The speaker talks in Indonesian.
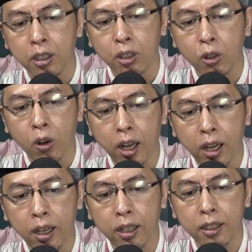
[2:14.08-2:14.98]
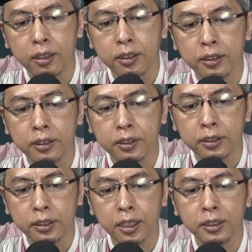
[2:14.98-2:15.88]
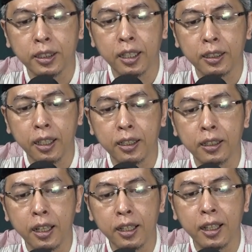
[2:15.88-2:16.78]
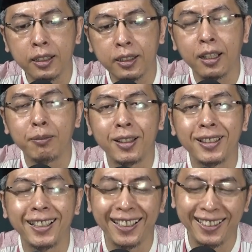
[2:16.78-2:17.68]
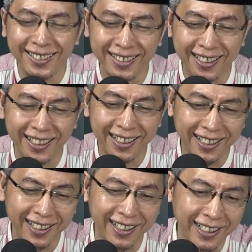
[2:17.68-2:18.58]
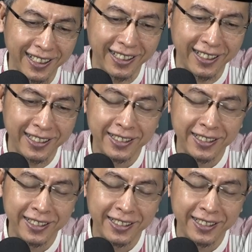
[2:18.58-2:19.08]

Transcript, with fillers: doa tersadar dari kezaliman diri. Nah, ya.